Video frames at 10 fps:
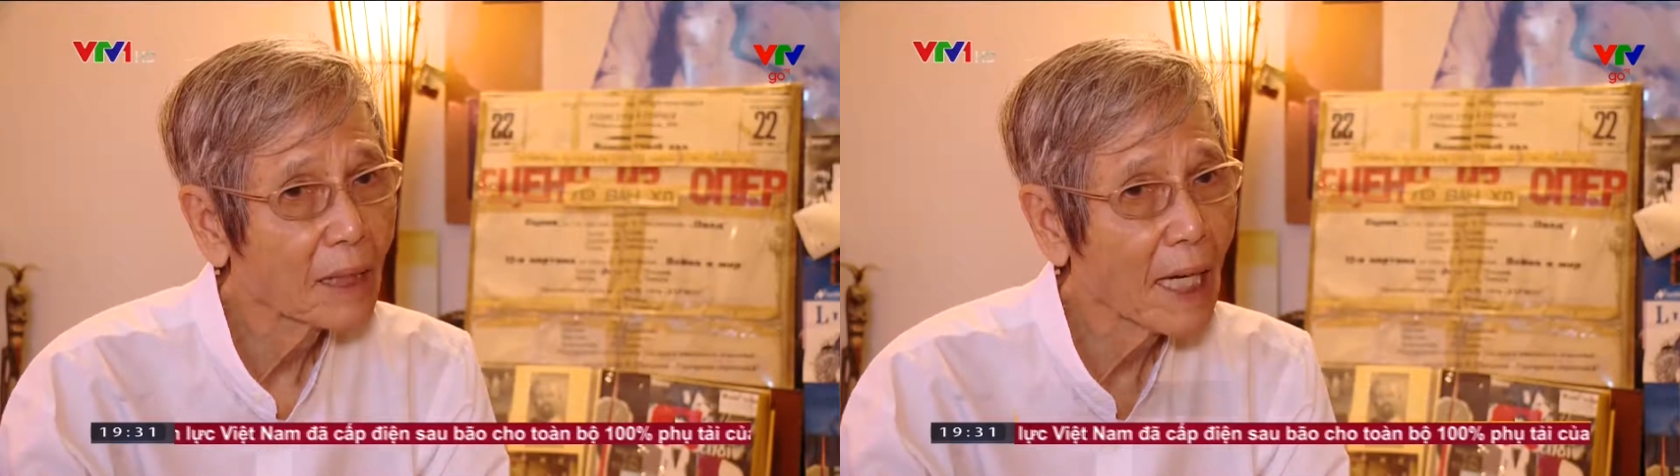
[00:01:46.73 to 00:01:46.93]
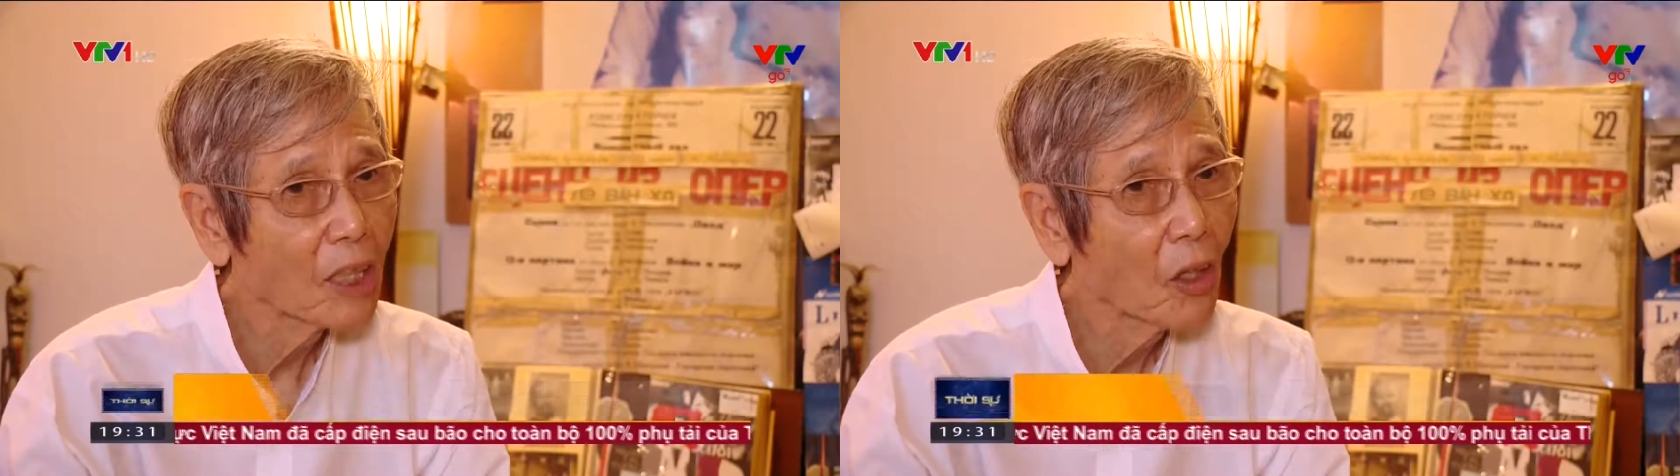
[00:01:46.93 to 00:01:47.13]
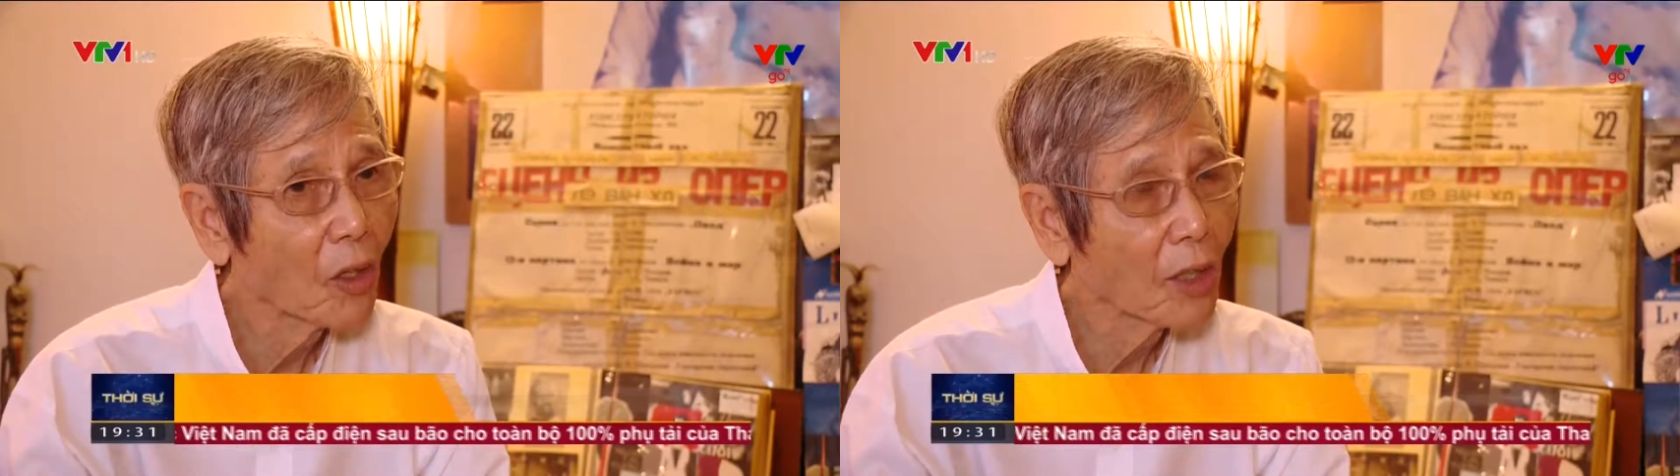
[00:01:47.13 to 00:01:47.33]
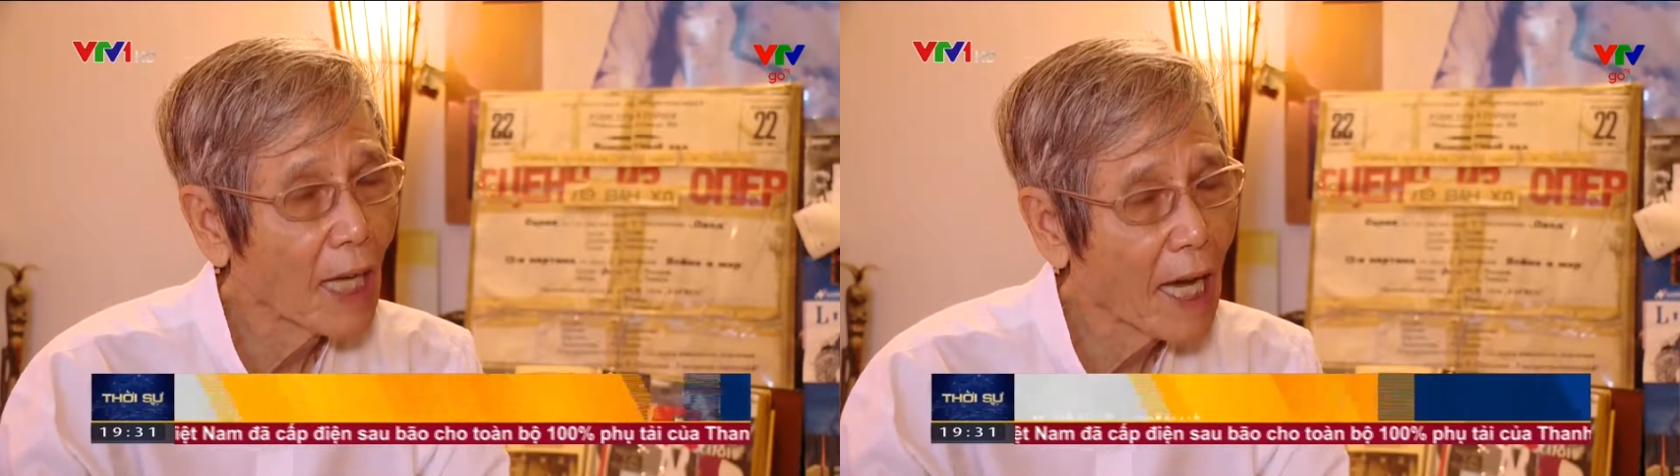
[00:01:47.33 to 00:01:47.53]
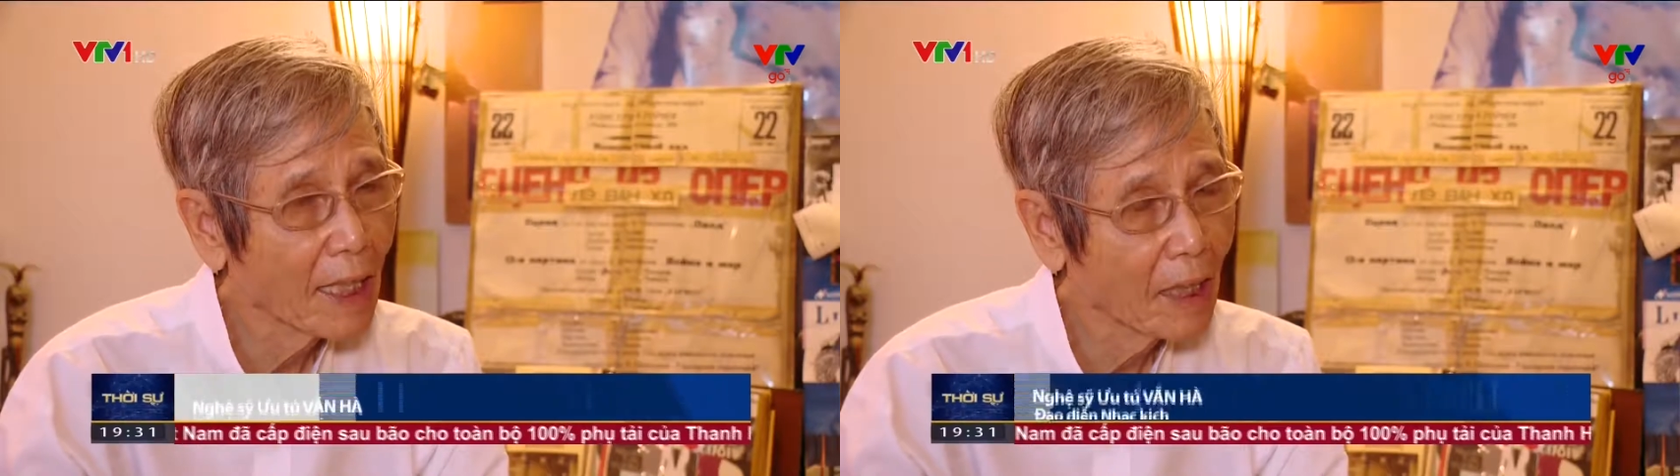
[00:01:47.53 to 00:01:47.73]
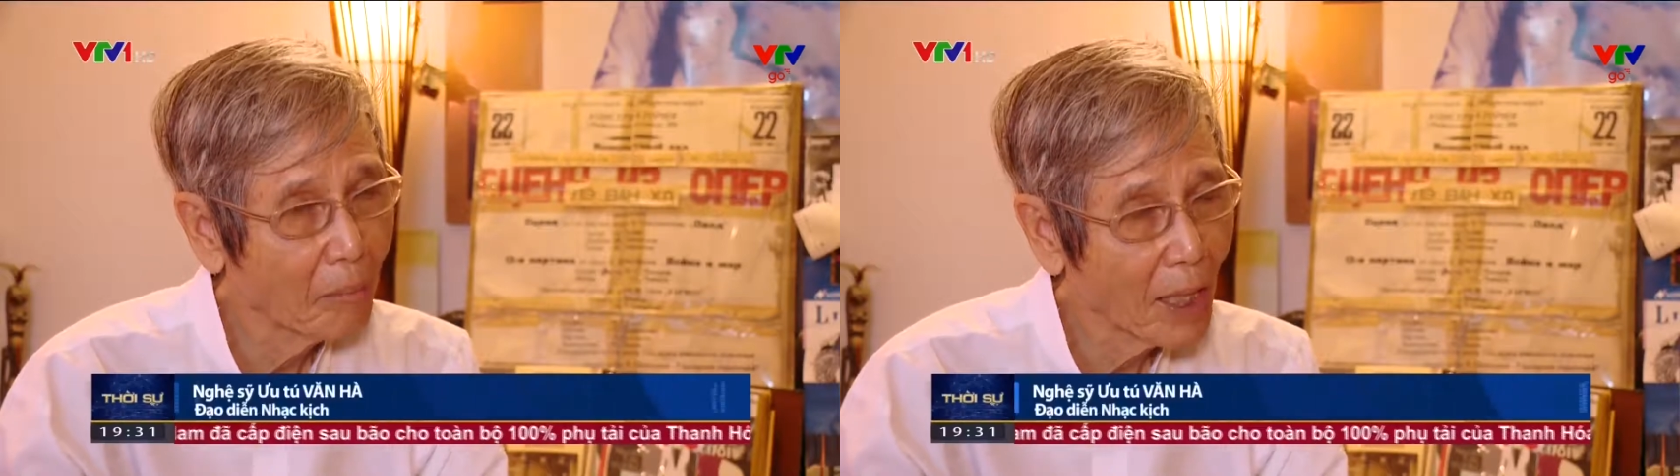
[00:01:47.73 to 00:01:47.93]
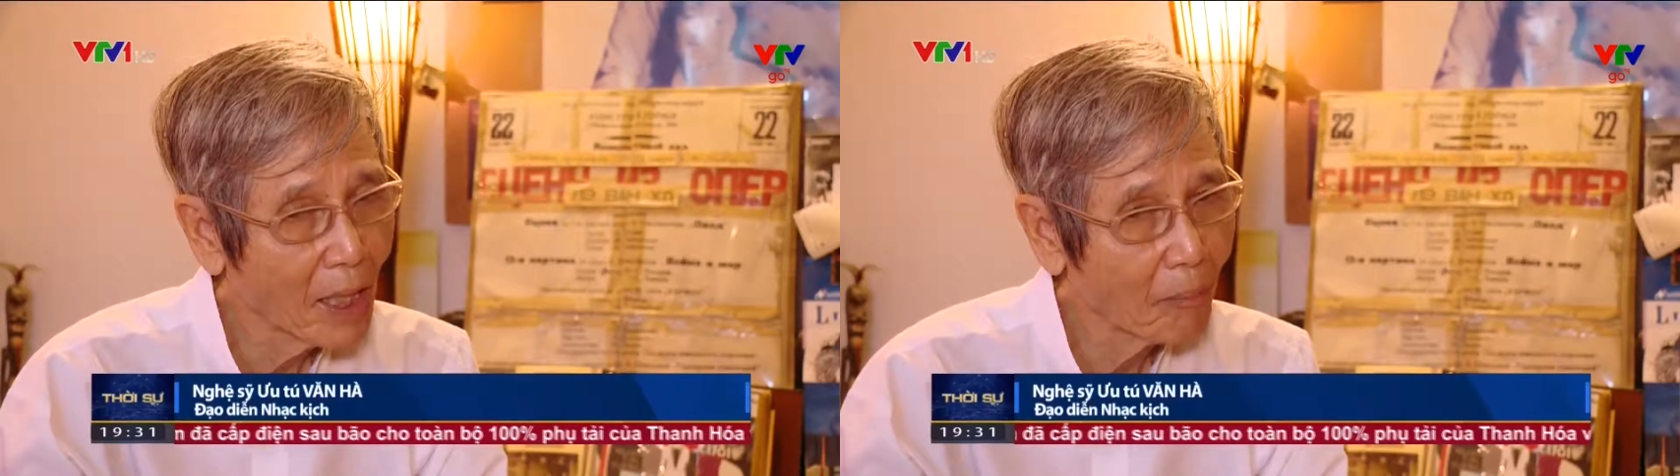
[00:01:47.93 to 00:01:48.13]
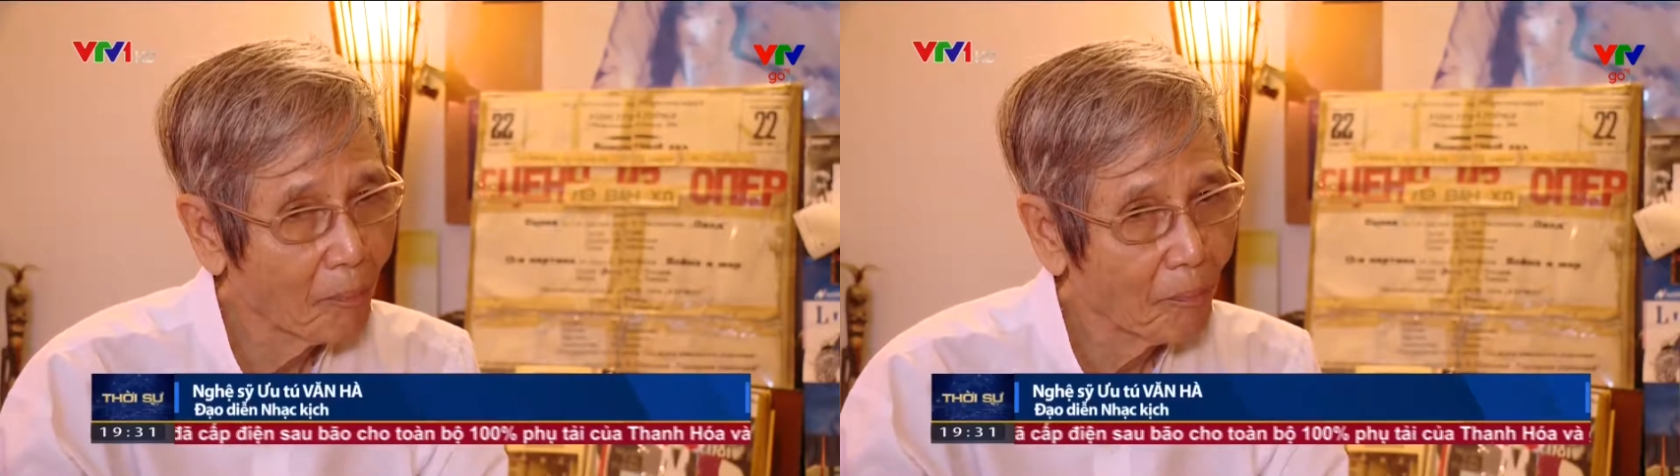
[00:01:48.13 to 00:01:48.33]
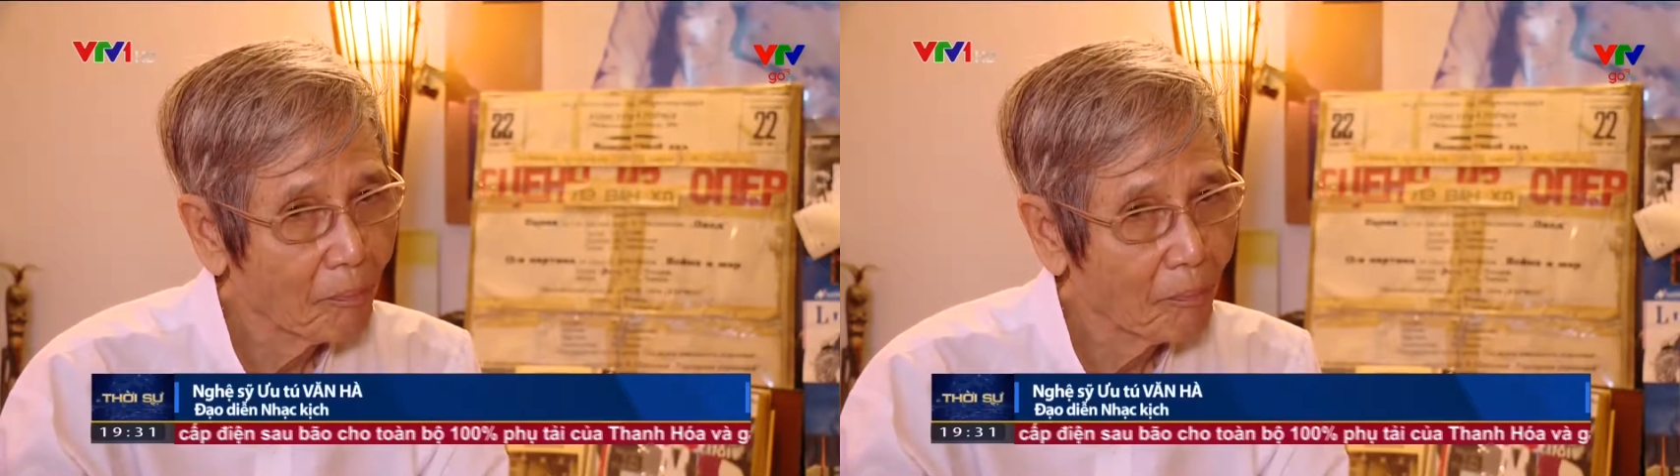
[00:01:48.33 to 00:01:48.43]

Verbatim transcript: cái gọi là Hàn Lâm Bắc học.